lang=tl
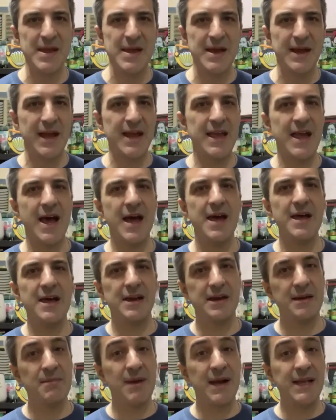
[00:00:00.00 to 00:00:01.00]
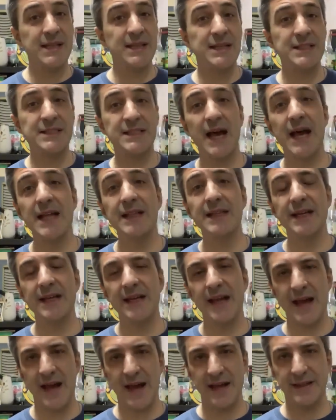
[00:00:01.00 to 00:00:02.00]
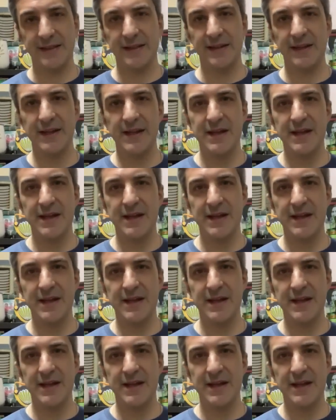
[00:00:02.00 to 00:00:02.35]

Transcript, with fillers: Kaya reminder sa ating lahat,